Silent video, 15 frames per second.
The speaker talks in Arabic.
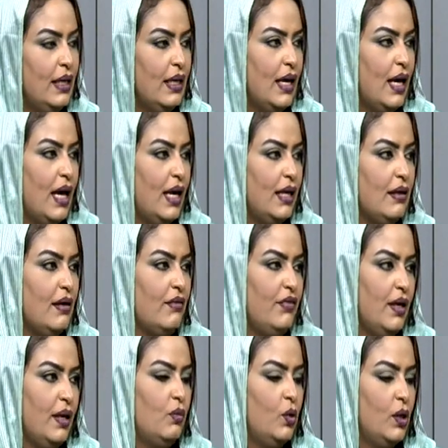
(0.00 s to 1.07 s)
آه، هي
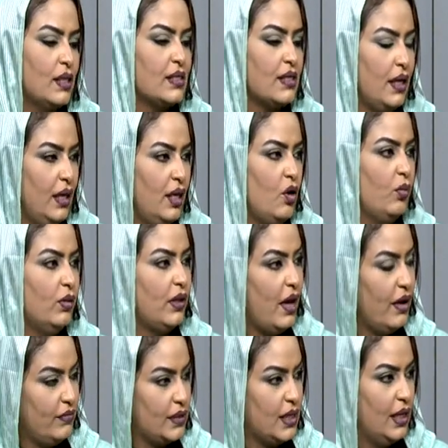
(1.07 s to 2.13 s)
فعلا بقول لك صحيه
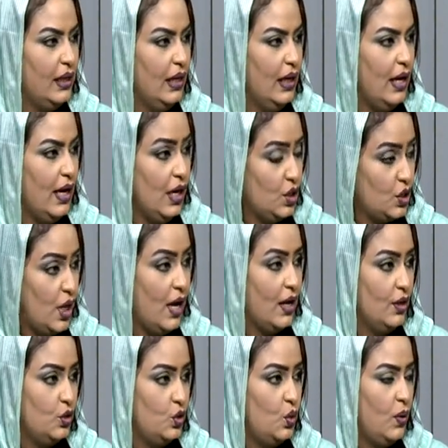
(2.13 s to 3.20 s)
وبتحافظ على
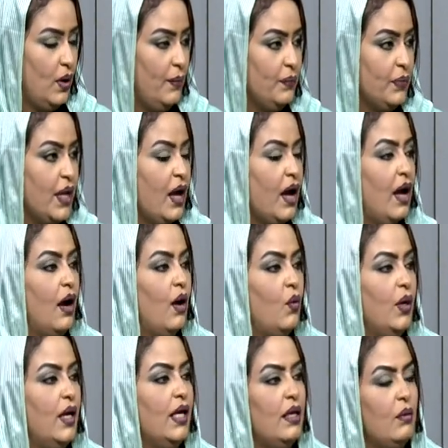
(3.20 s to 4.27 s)
الشعر جوا آه،
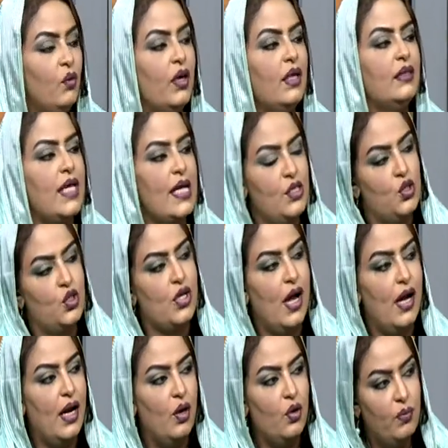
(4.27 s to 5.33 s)
ولا هي ممكن تاذي
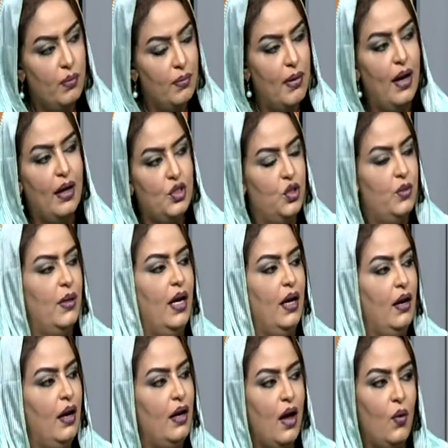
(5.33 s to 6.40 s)
الشعر لانه بحجب
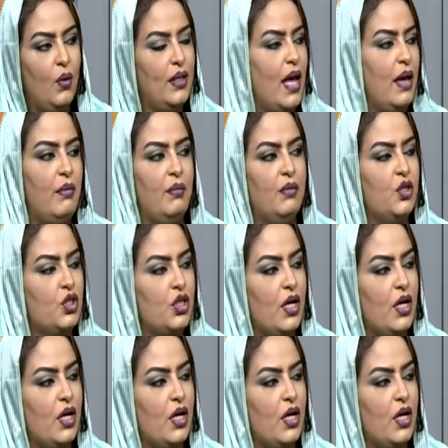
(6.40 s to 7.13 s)
الهواء دايما من الشعر لا